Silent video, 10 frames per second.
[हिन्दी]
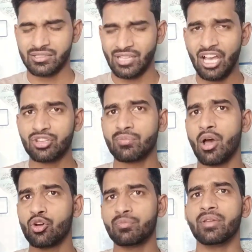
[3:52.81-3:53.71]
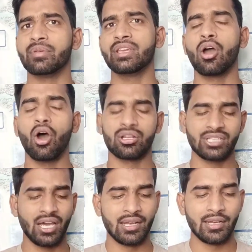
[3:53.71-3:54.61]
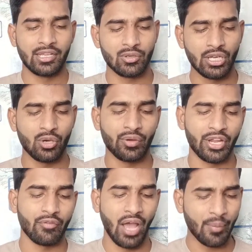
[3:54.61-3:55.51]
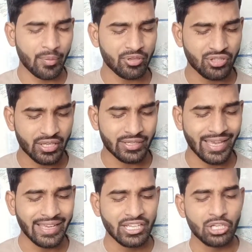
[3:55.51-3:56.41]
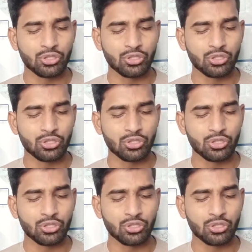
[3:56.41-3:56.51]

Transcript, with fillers: शांत माहौल में भी और जहाँ हल्ले गुल्ले हो रहे हैं वहाँ पे चेक किया है